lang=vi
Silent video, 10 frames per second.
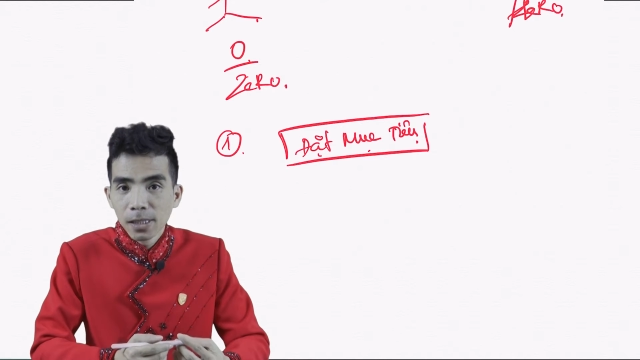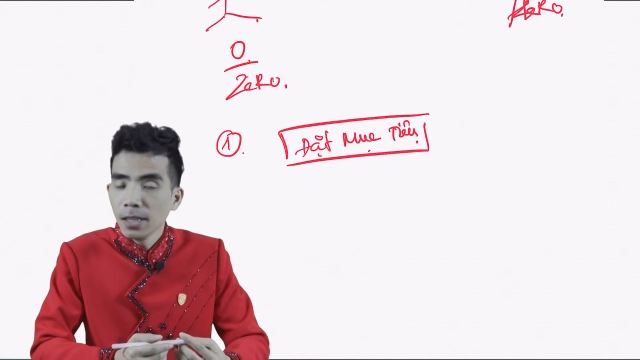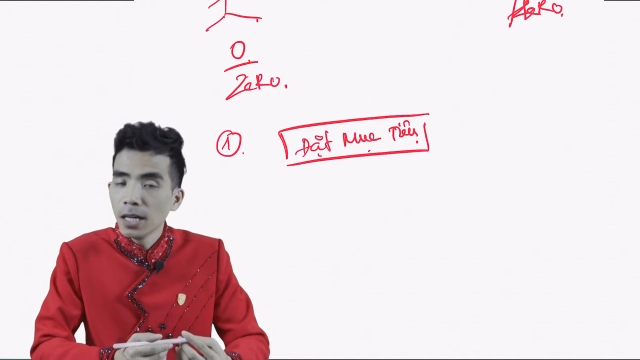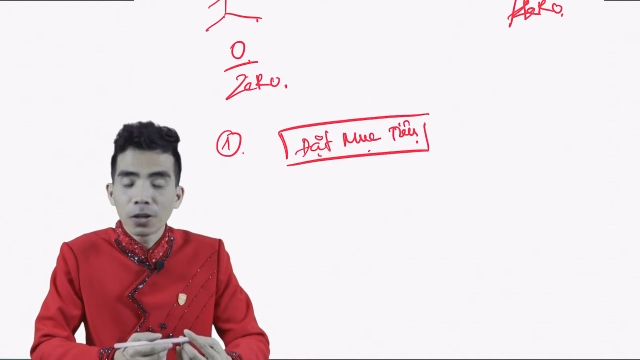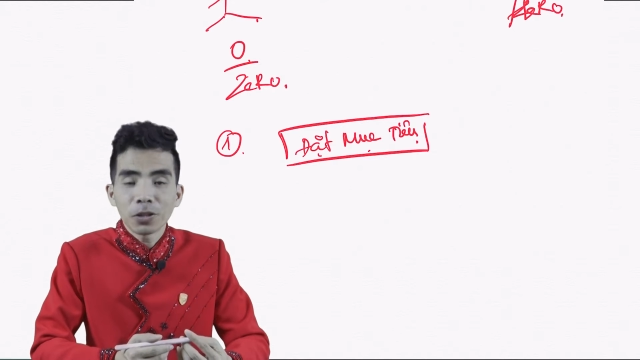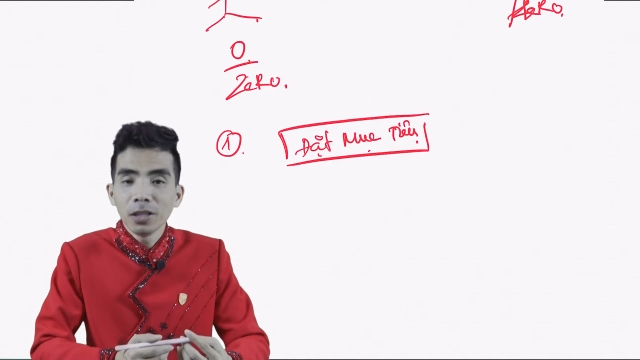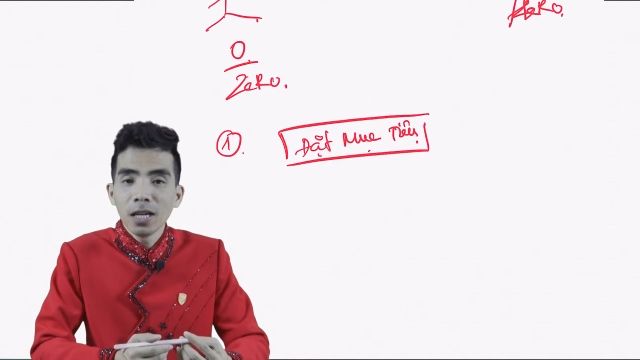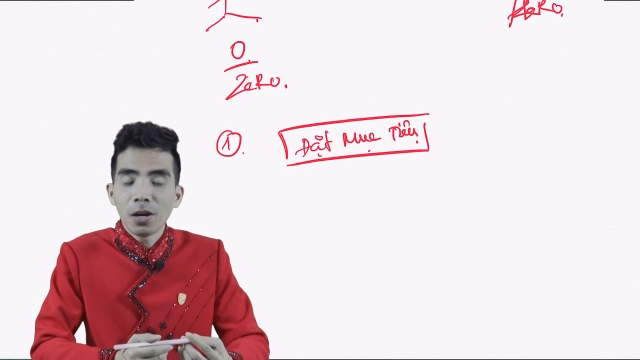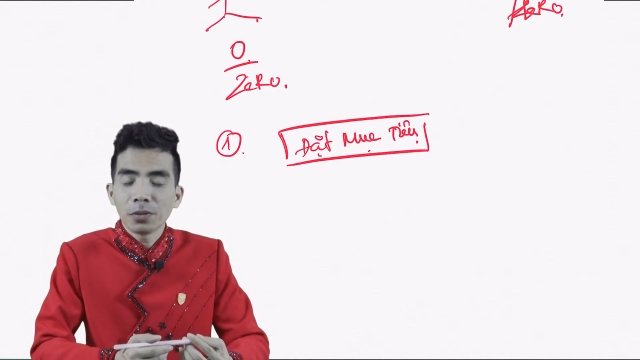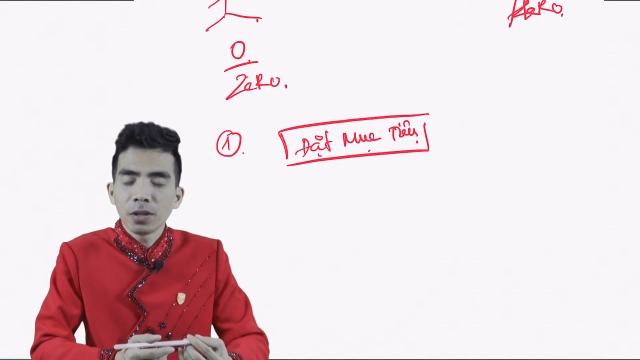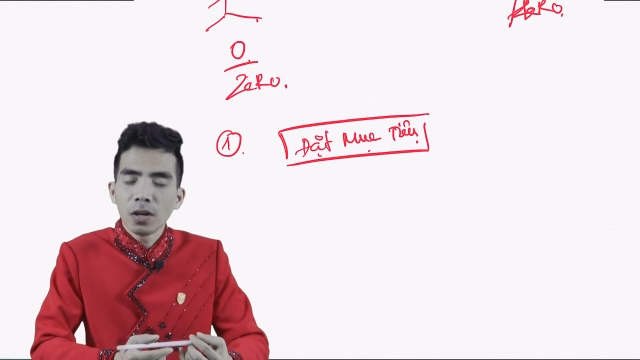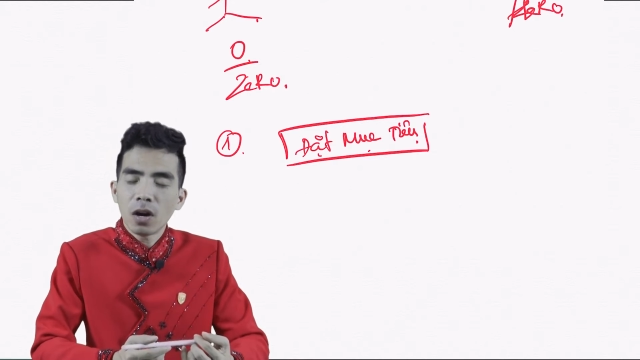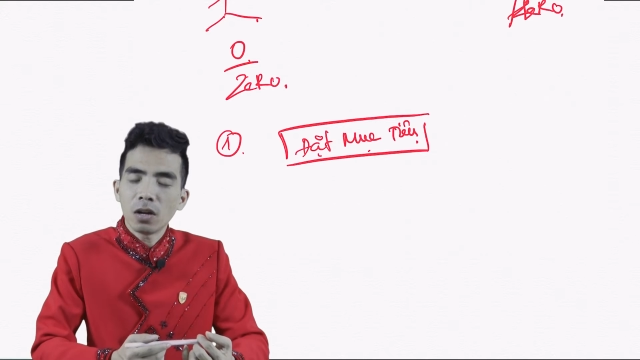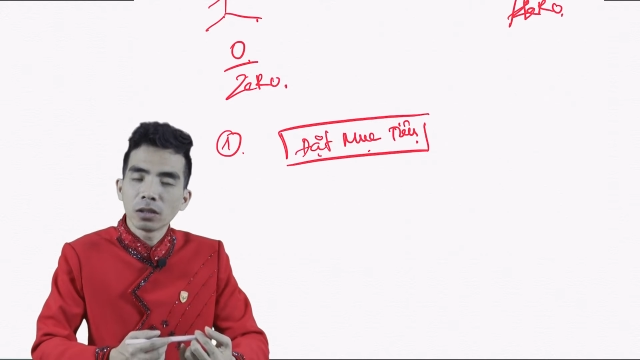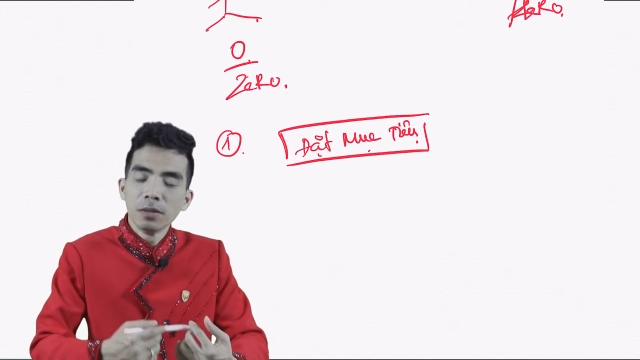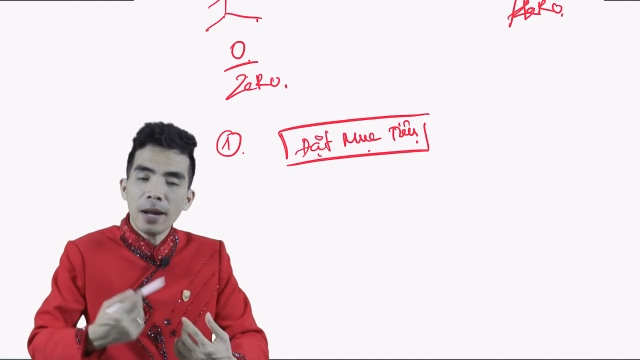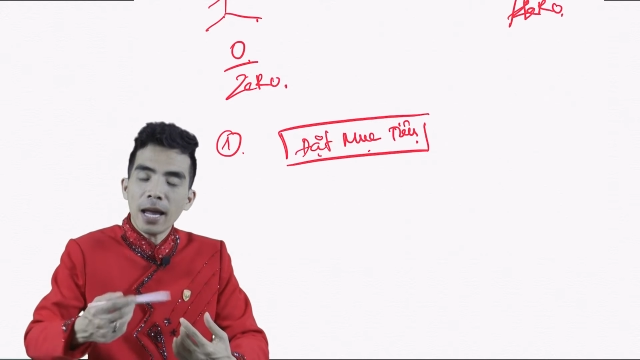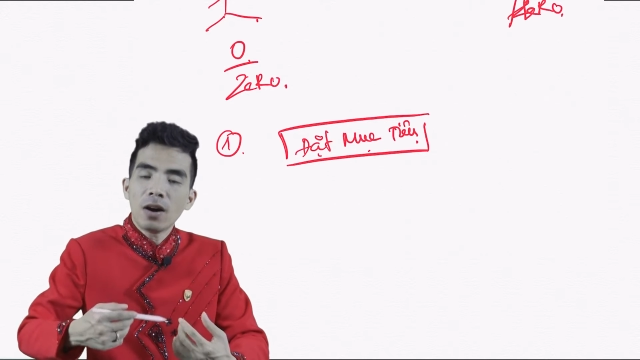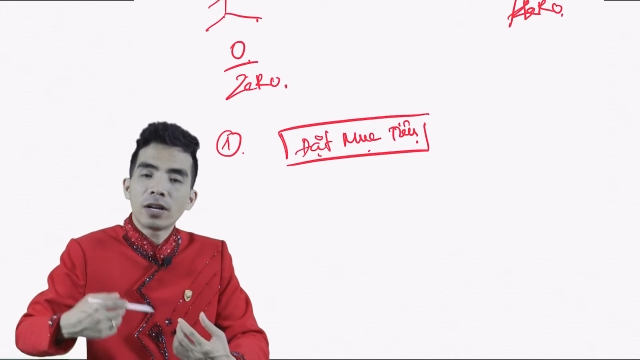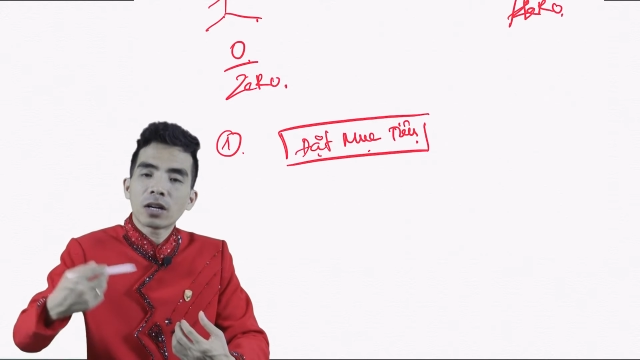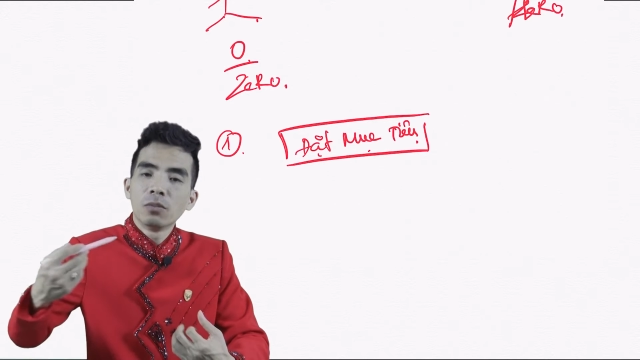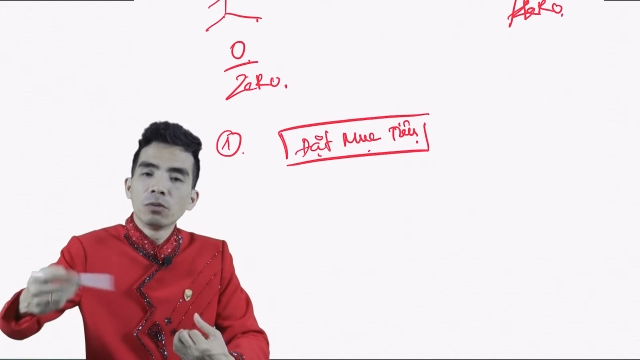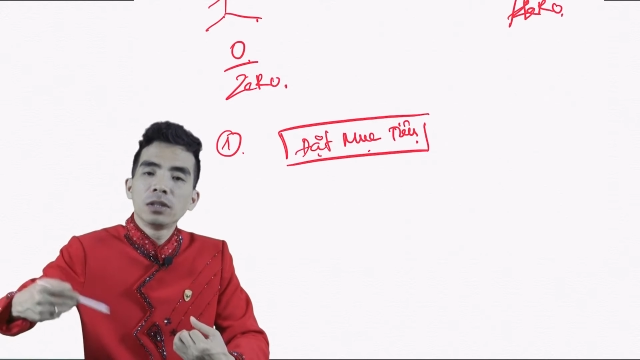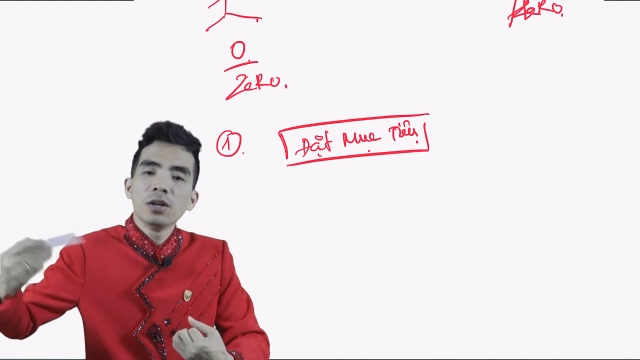những người có thương hiệu thì họ từ bé họ đã có mục